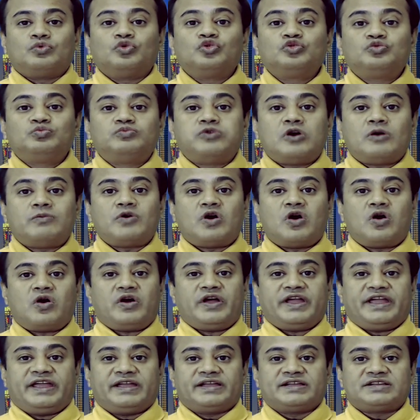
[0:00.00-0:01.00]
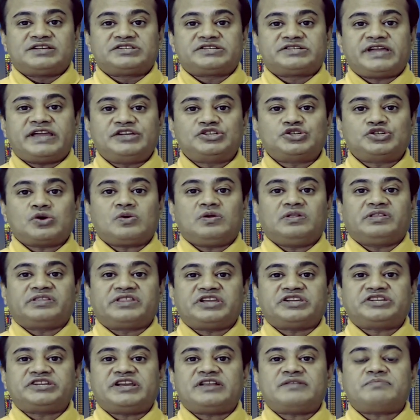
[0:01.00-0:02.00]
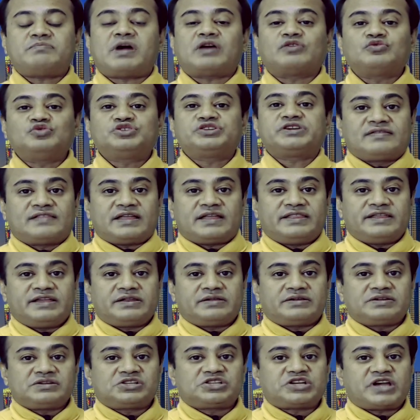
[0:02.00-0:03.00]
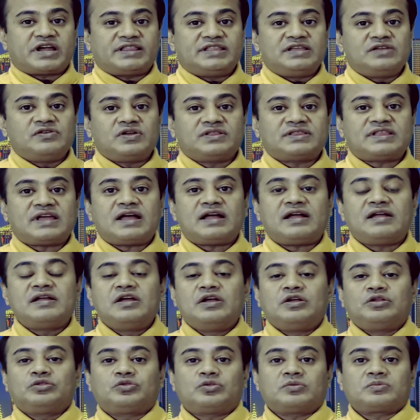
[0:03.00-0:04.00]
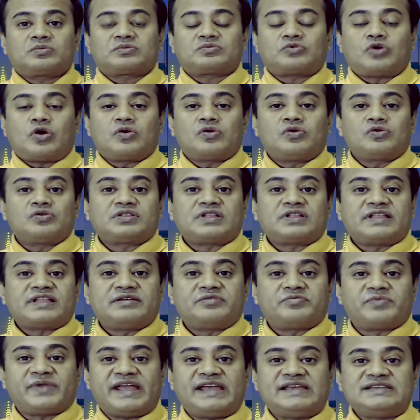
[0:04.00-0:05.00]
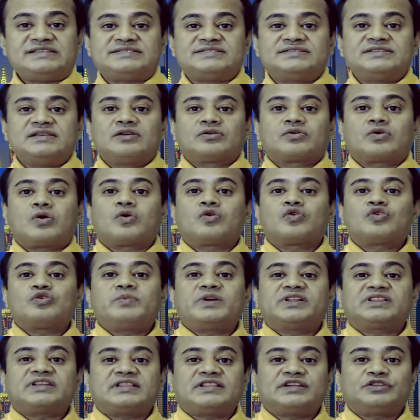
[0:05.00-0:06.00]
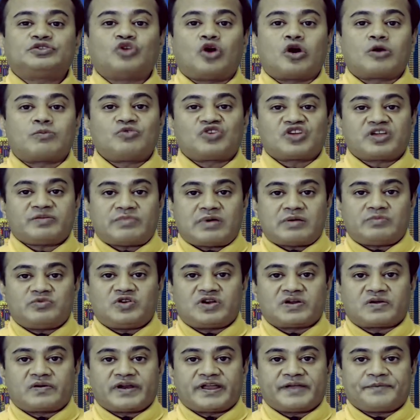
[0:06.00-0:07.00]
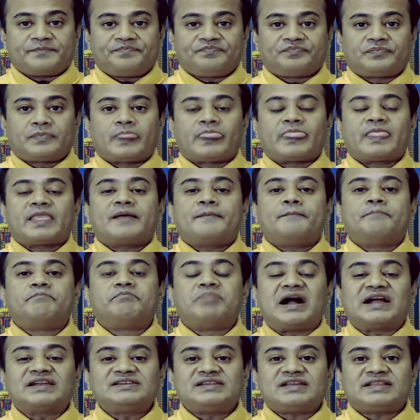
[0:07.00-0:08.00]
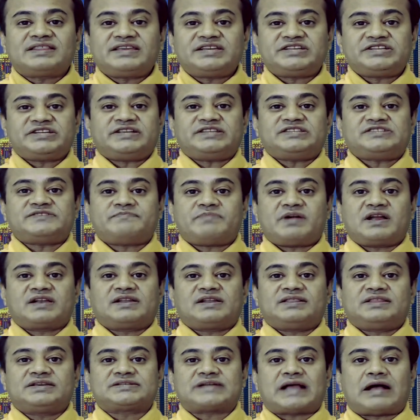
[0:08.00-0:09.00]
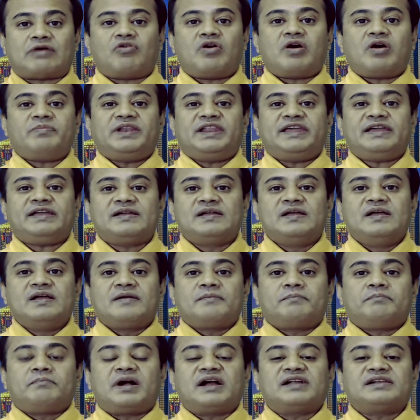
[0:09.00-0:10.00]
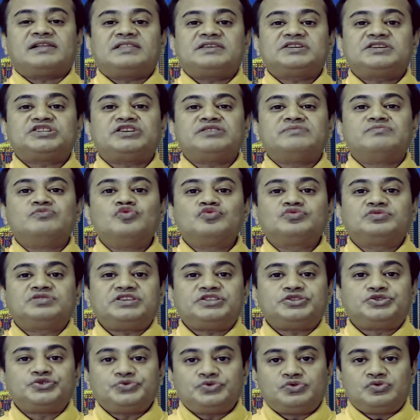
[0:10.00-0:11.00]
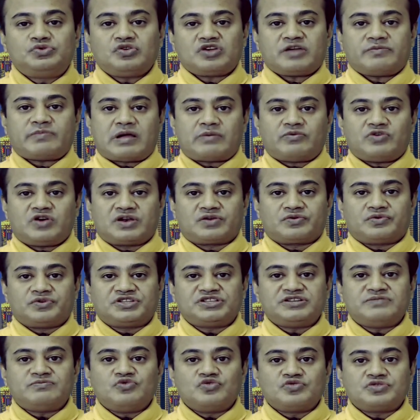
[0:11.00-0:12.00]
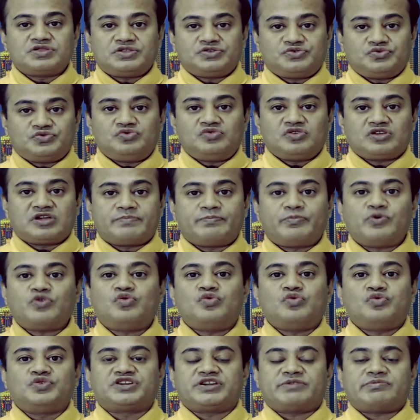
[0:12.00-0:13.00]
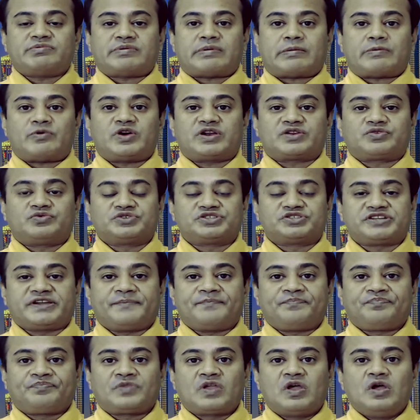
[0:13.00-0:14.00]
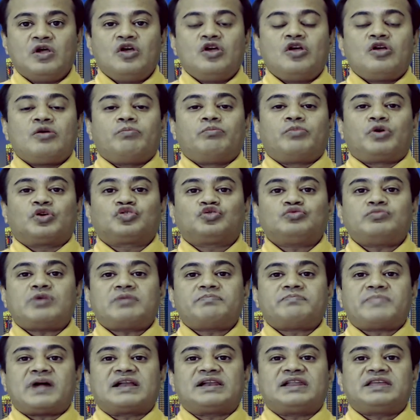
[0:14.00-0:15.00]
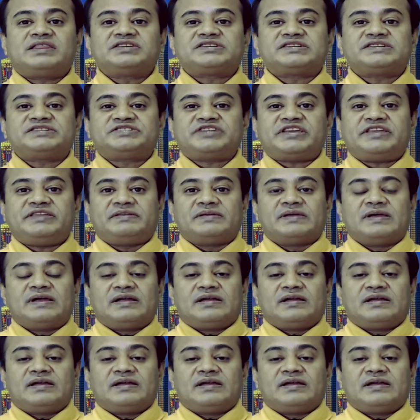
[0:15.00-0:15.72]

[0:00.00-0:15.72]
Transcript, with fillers: উদ্ভব হয় সেই সকল দেশের মানুষ তাদের স্বাধীনতা কখনো তাদের রেস কখনো বা তাদের ধর্মকে ব্যবহার করে বাংলাদেশের যে বাংলাদেশ আওয়ামী লীগ বাংলাদেশের মুক্তিযুদ্ধকে ব্যবহার করছে মুক্তিযুদ্ধকে পণ্য হিসেবে ব্যবহার করছে বর্তমান বাংলাদেশে যেই